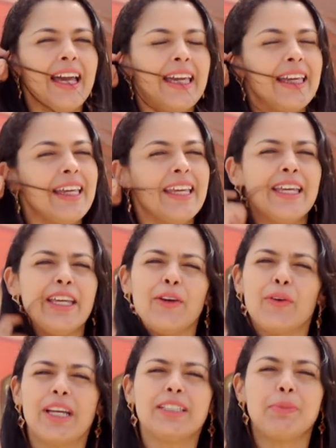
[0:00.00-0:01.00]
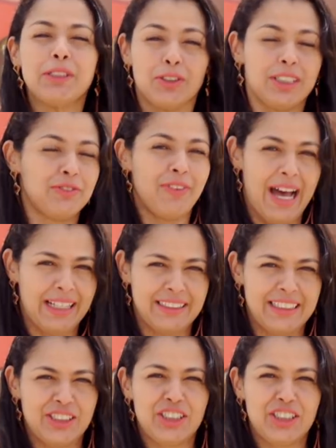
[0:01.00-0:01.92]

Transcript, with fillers: E o que as pessoas fazem?